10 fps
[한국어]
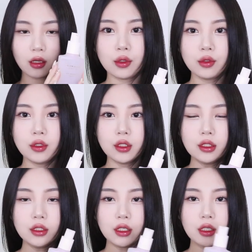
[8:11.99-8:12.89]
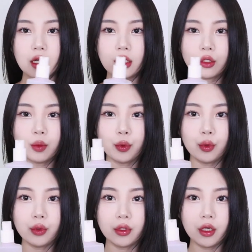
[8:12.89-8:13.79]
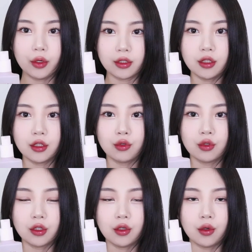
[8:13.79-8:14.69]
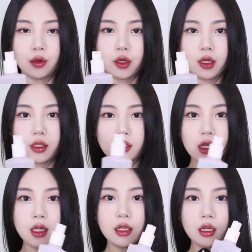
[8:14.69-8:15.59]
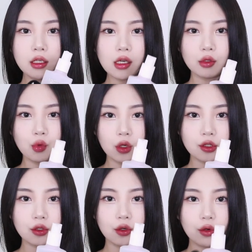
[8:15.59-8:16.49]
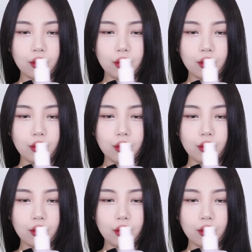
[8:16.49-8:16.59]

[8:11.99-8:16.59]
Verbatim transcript: 저는 진짜 제가 써본 헤어 에센스 중에서 제일 향기가 좋았어요.